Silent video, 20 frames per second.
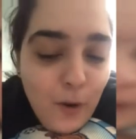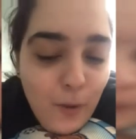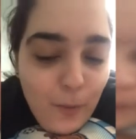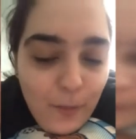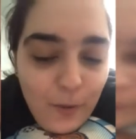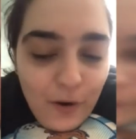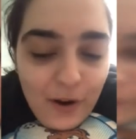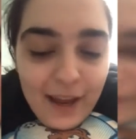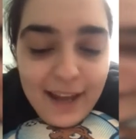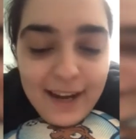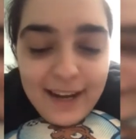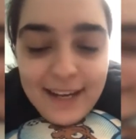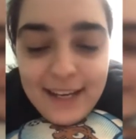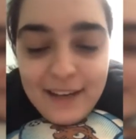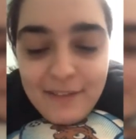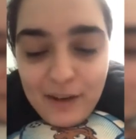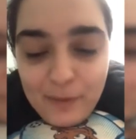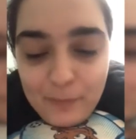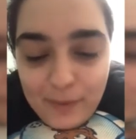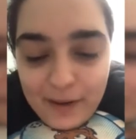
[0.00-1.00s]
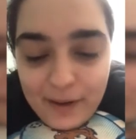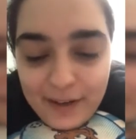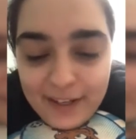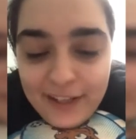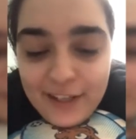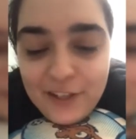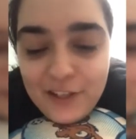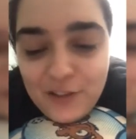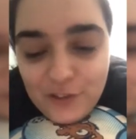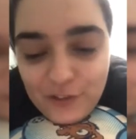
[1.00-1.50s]
Poi arriva il
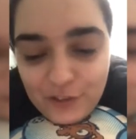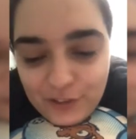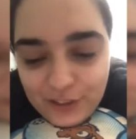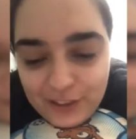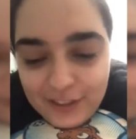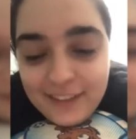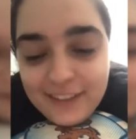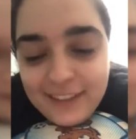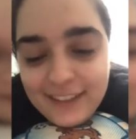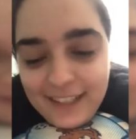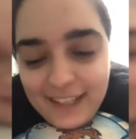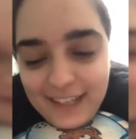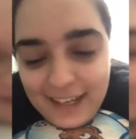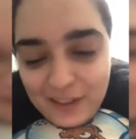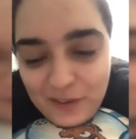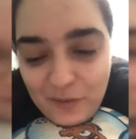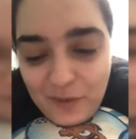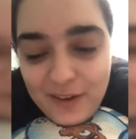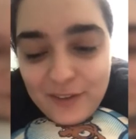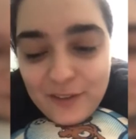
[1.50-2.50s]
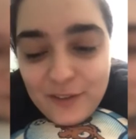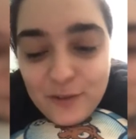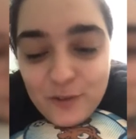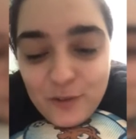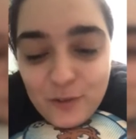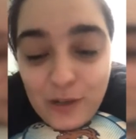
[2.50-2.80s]
pareggio di, della Juventus,